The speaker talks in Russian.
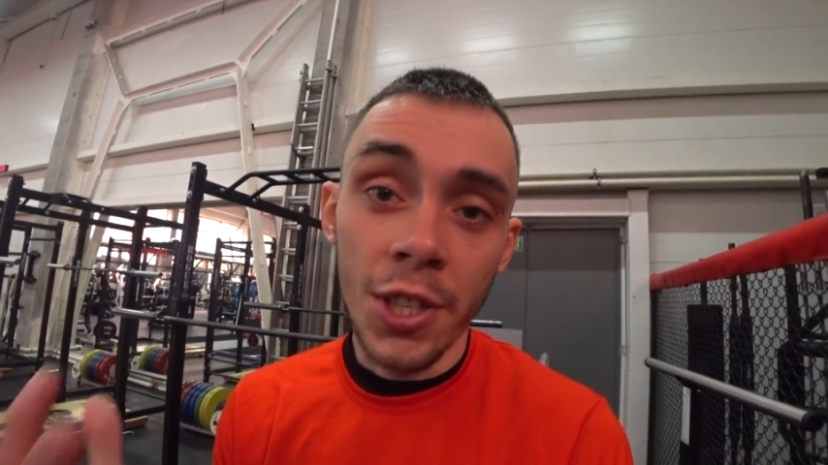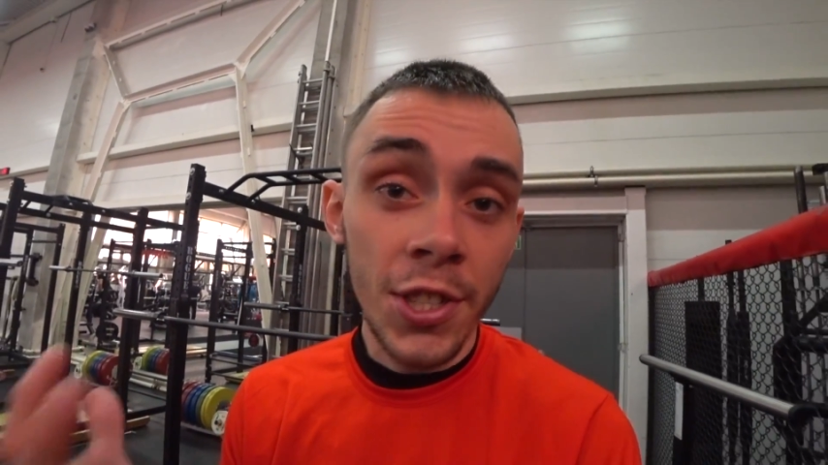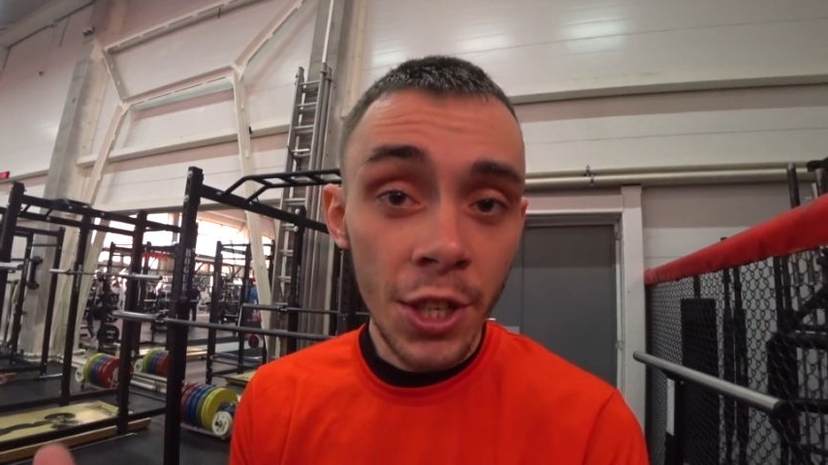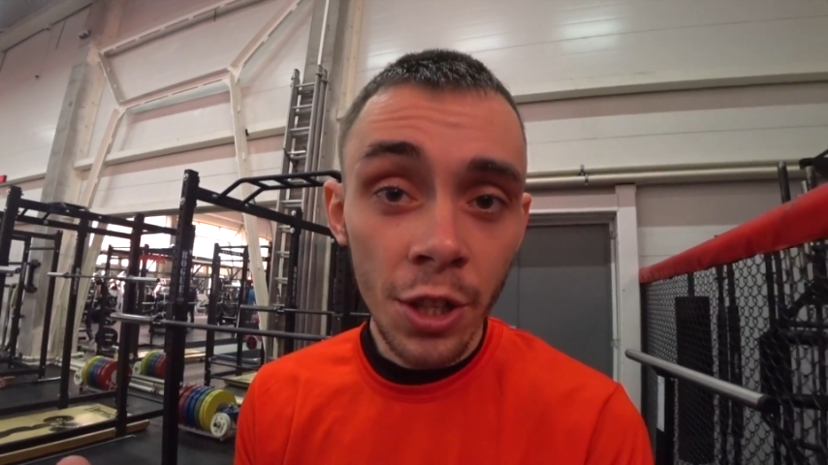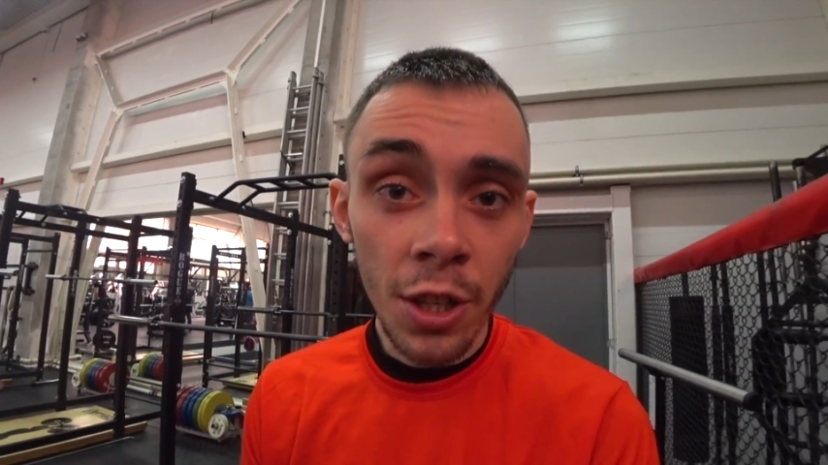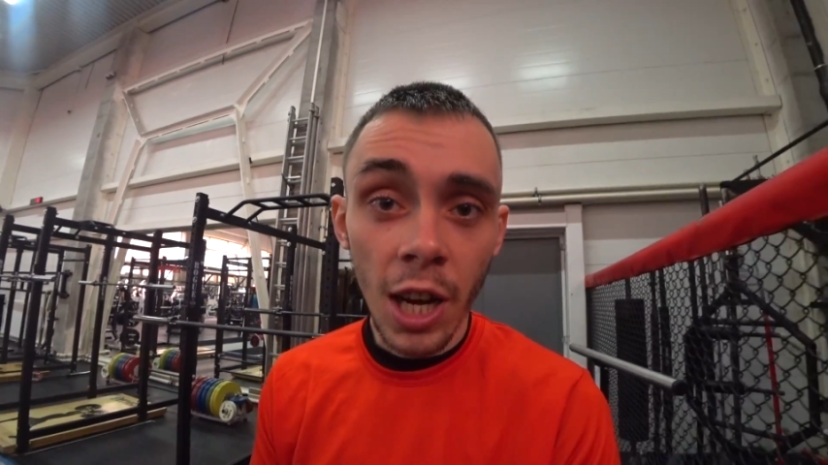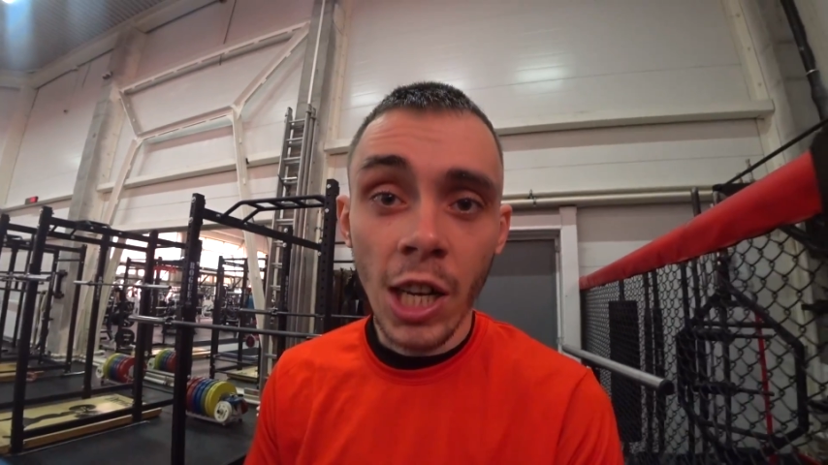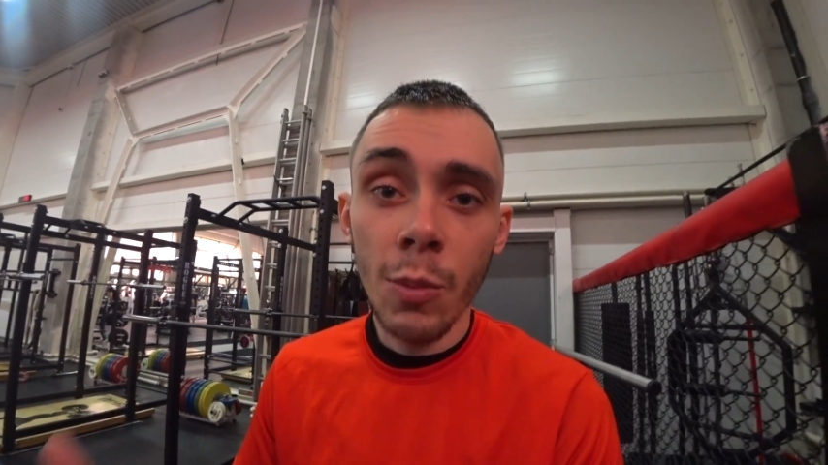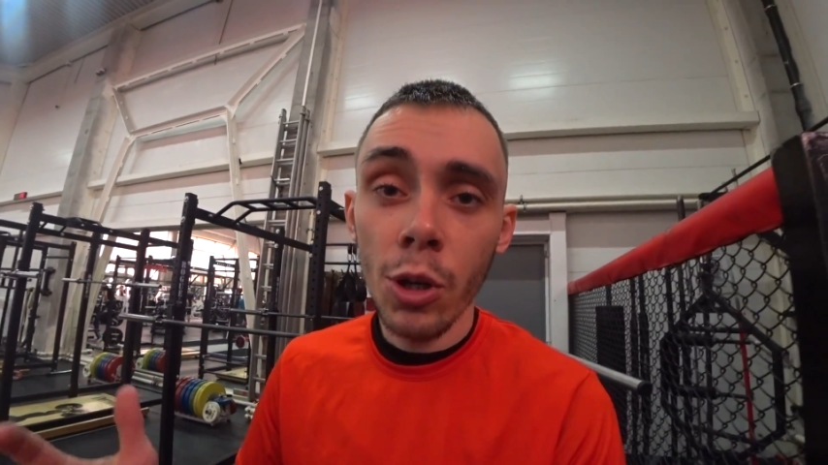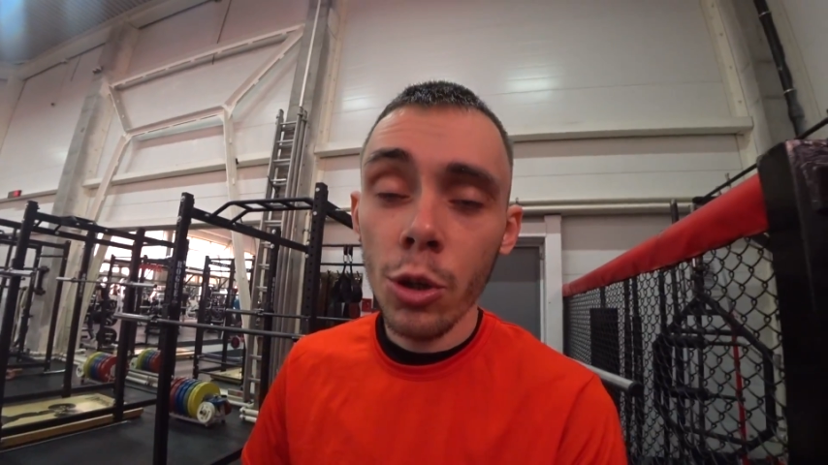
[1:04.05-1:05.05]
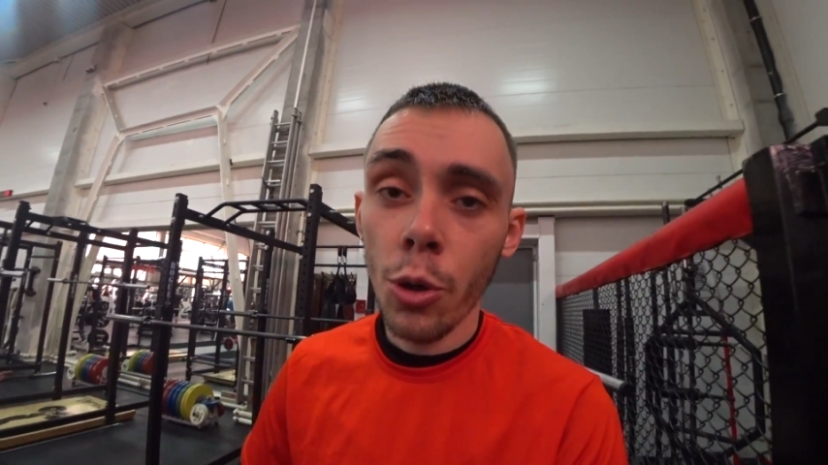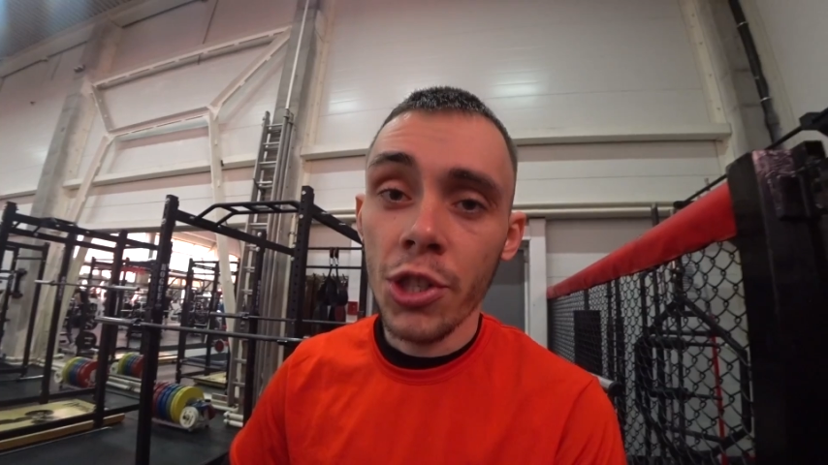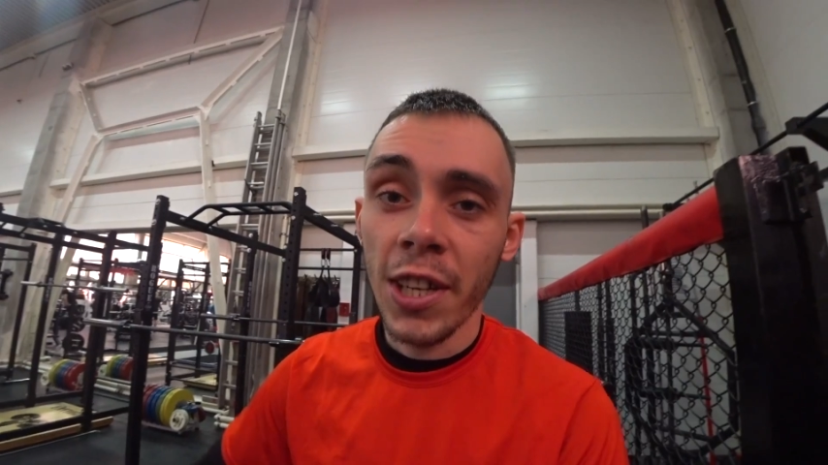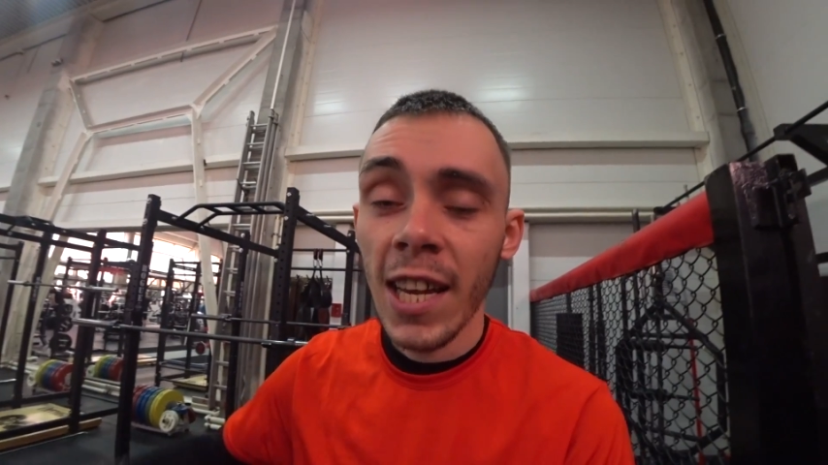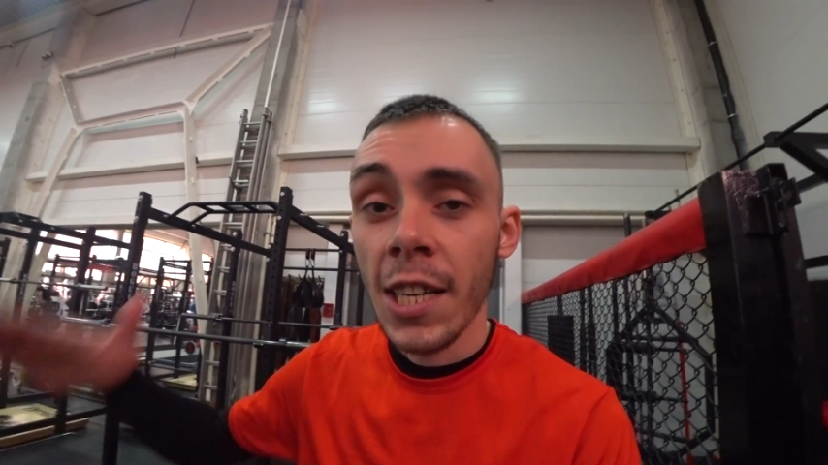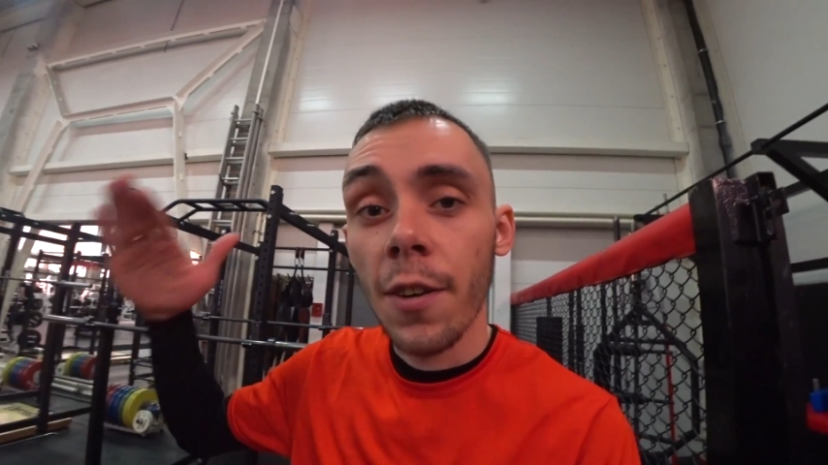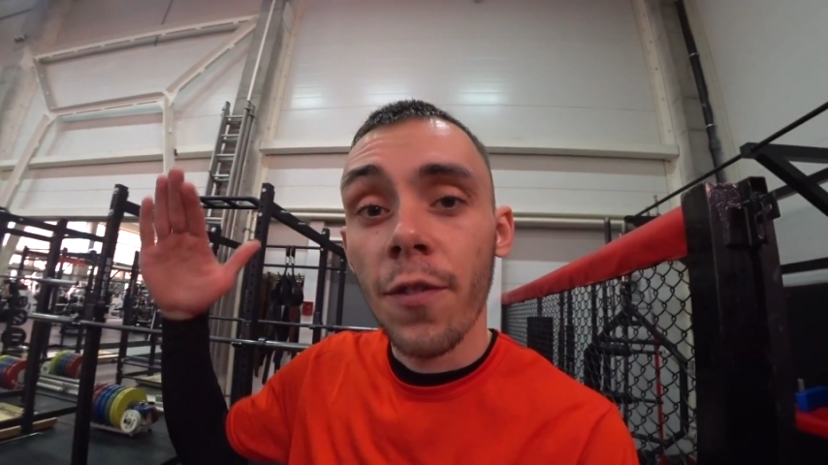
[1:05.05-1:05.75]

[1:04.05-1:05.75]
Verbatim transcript: силы аккумулируются как